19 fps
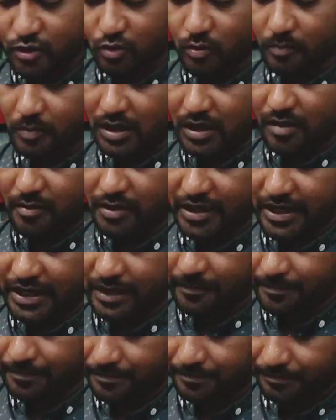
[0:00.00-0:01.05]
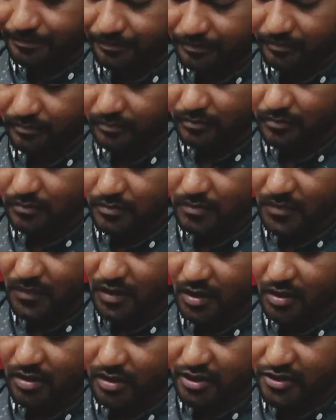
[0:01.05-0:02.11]
मशरूम के
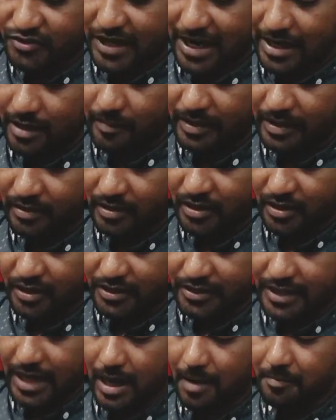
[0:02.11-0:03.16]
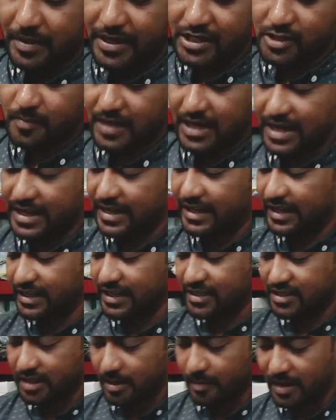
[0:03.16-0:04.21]
स्टाइल में या आप बेस बनाने
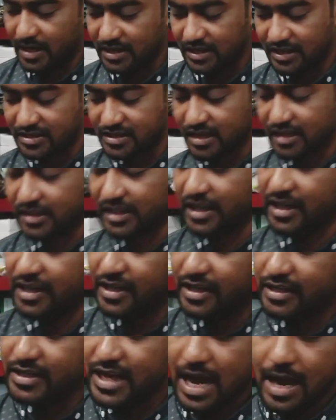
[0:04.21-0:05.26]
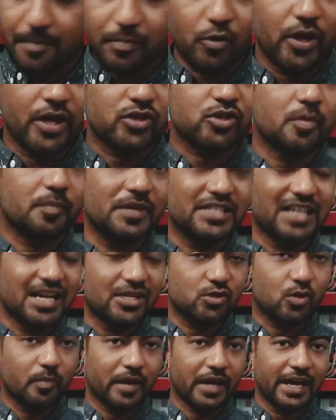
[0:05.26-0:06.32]
के लिए इस्तेमाल कर सकते हैं यह आपको एक सौ
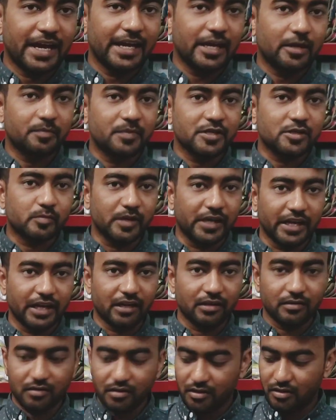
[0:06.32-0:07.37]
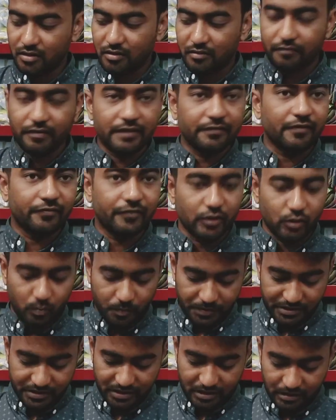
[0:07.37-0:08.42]
का एक पीस मिलेगा वन अच्छा।
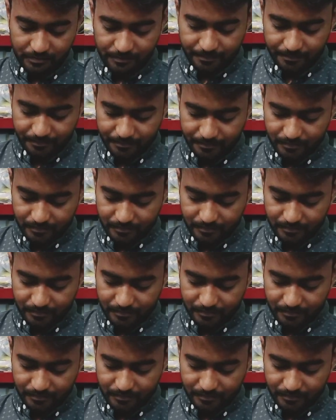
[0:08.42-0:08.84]
फिफ्टी का